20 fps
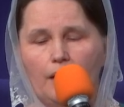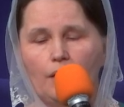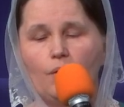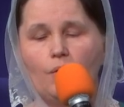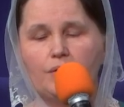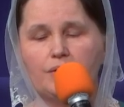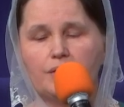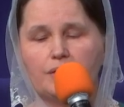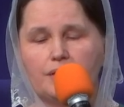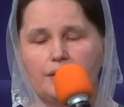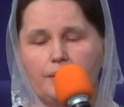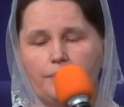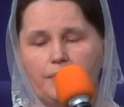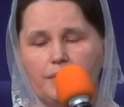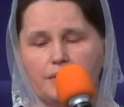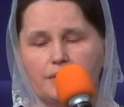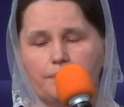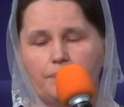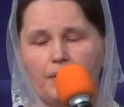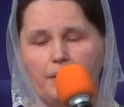Хочешь ли
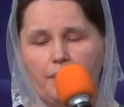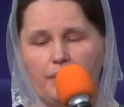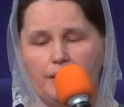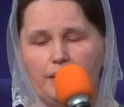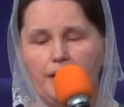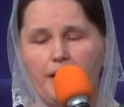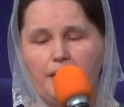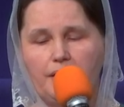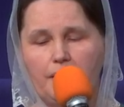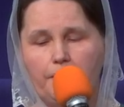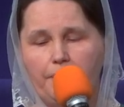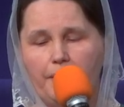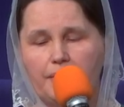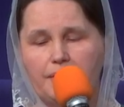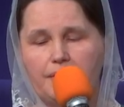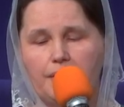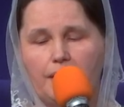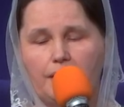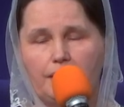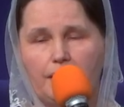без промедления
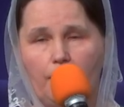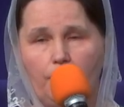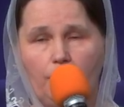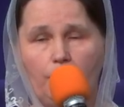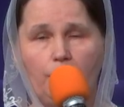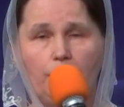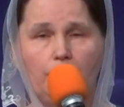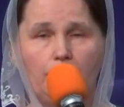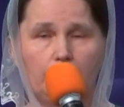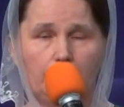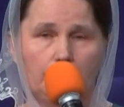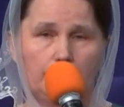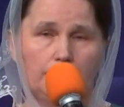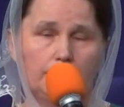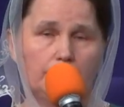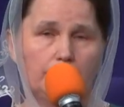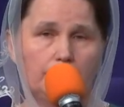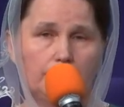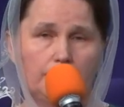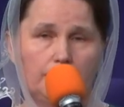пойти к тому,
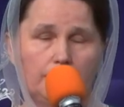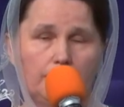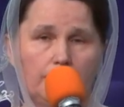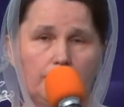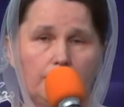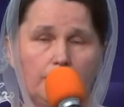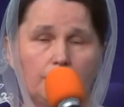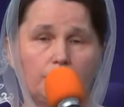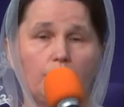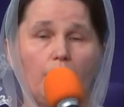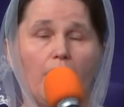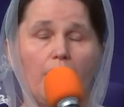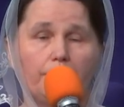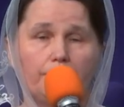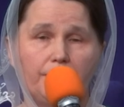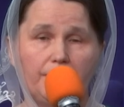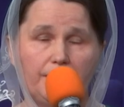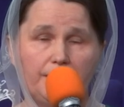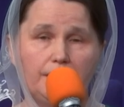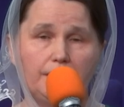кто
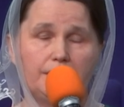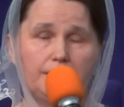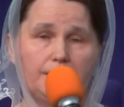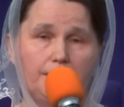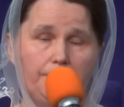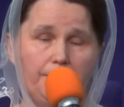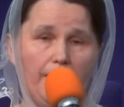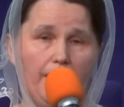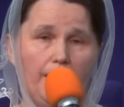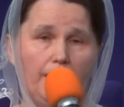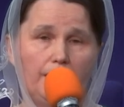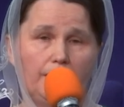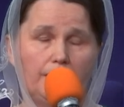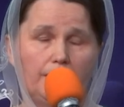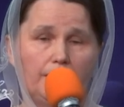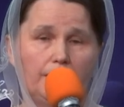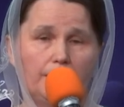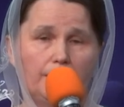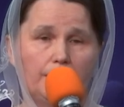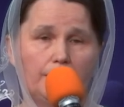обидел тебя,
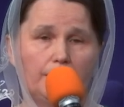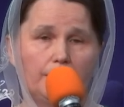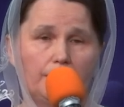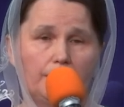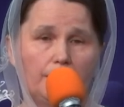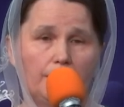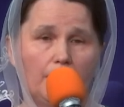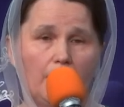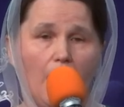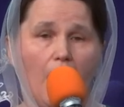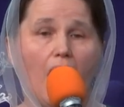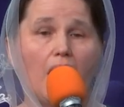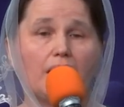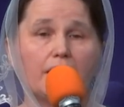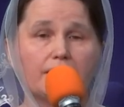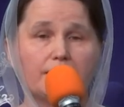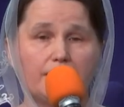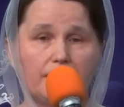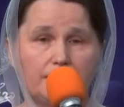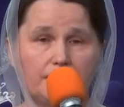
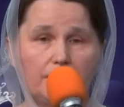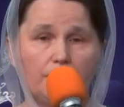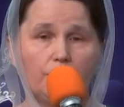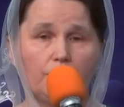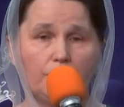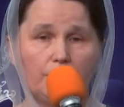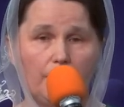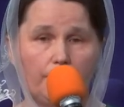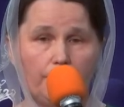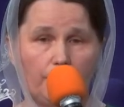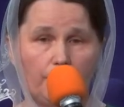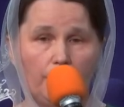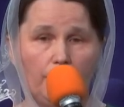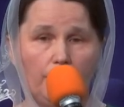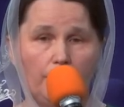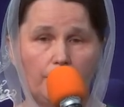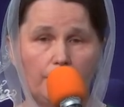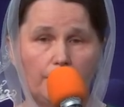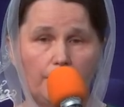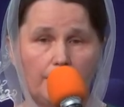оказать ему
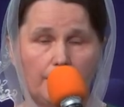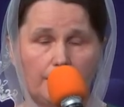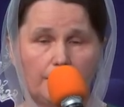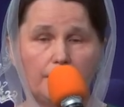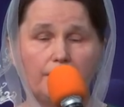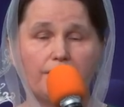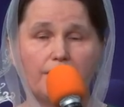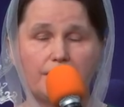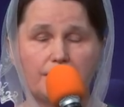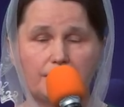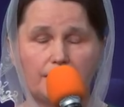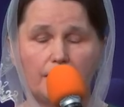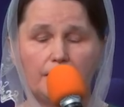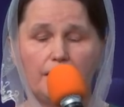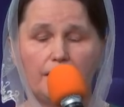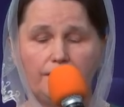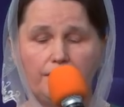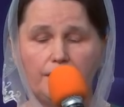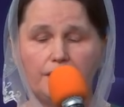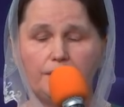добро и
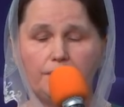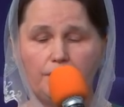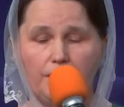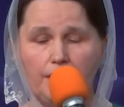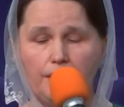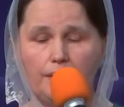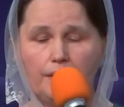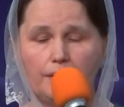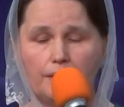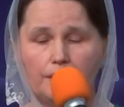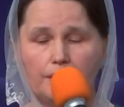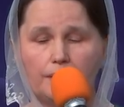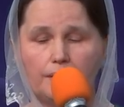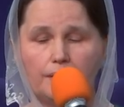восстановить мир?